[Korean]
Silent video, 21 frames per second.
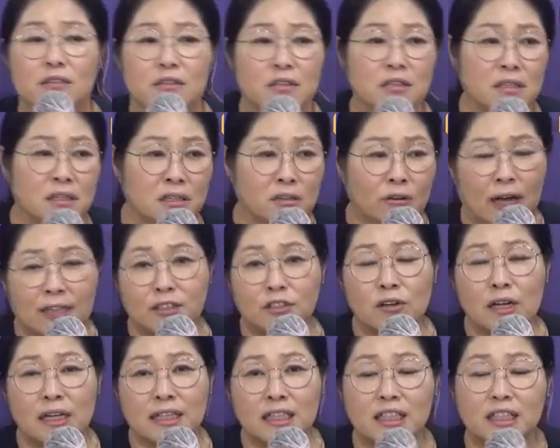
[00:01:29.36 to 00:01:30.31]
이
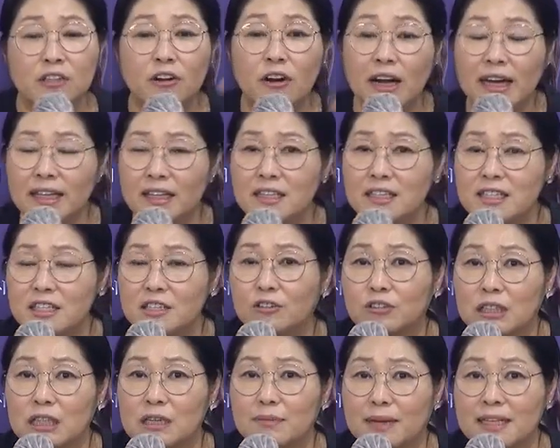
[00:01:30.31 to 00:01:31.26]
과정안이 들어가 있는
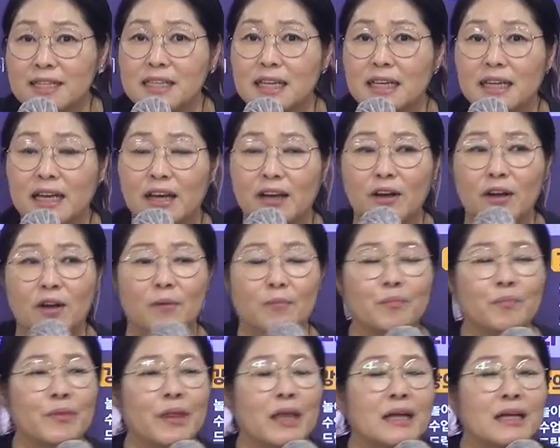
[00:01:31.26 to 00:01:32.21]
지역들이
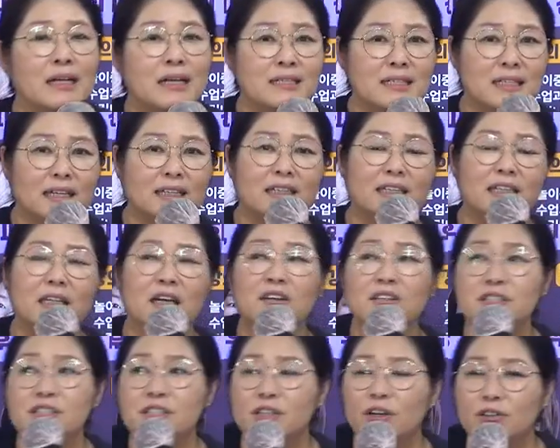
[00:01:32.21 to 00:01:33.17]
많잖아요. 자,
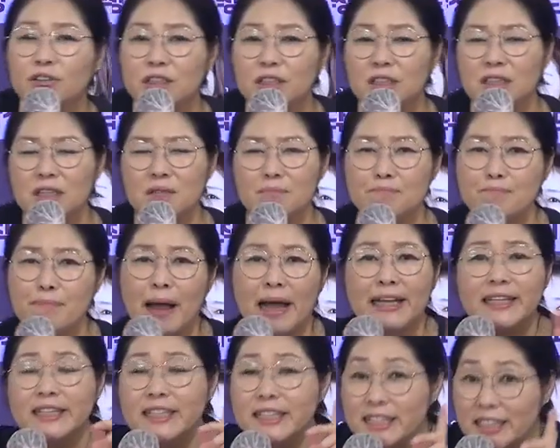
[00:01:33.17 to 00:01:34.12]
그런 지역들은
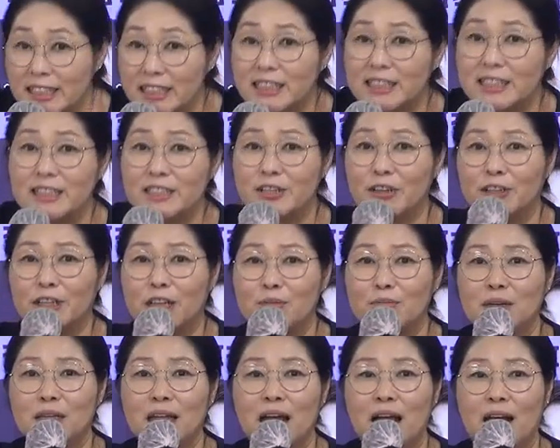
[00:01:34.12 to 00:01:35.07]
반드시 들으셔야
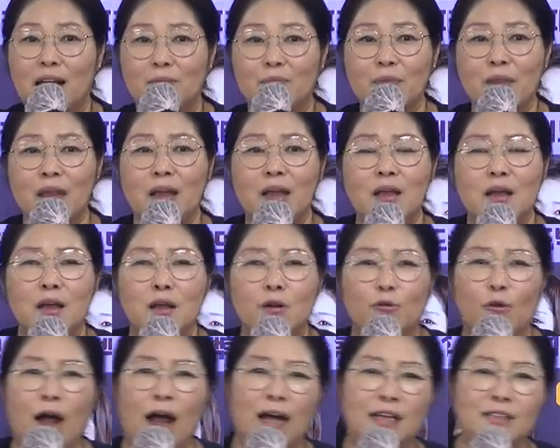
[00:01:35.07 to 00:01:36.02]
됩니다.
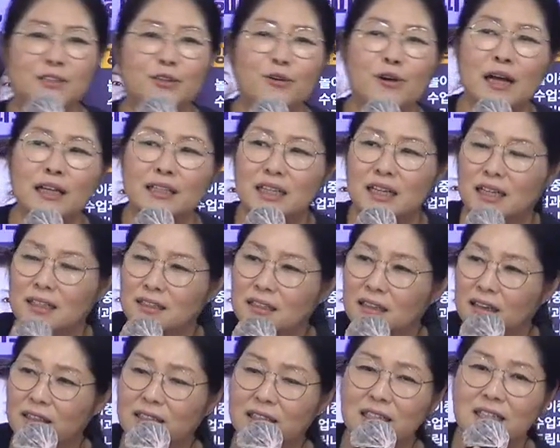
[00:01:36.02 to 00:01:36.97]
과정안을
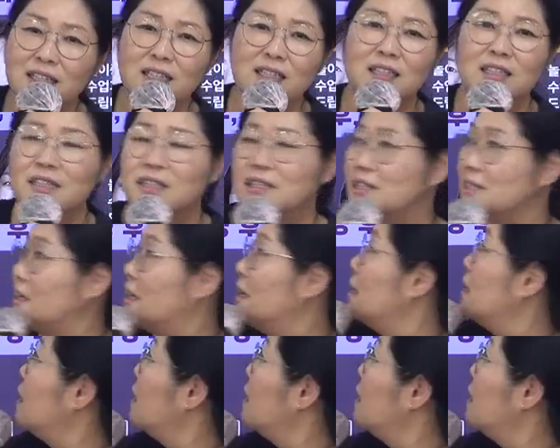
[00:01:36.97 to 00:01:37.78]
갖다가 TCTC